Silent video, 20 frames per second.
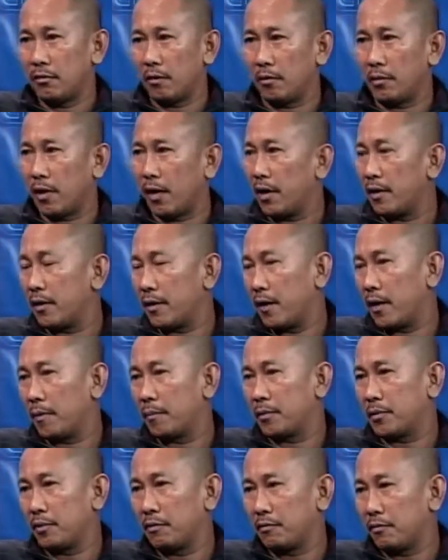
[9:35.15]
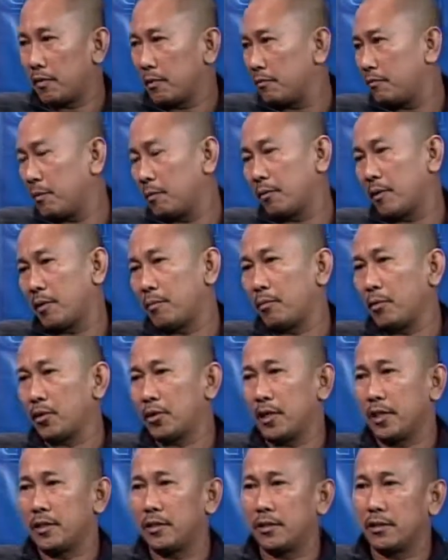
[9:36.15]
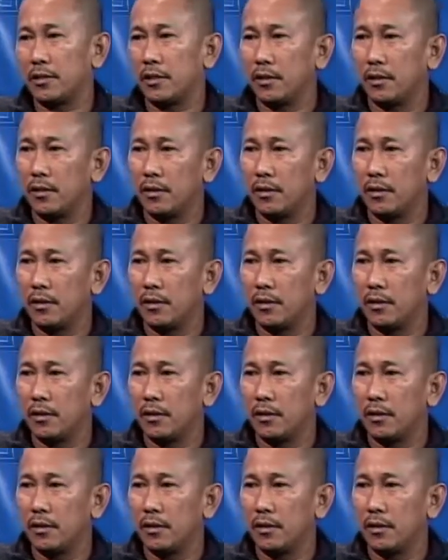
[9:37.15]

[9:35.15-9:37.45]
from the ah. higher ups from, from their bosses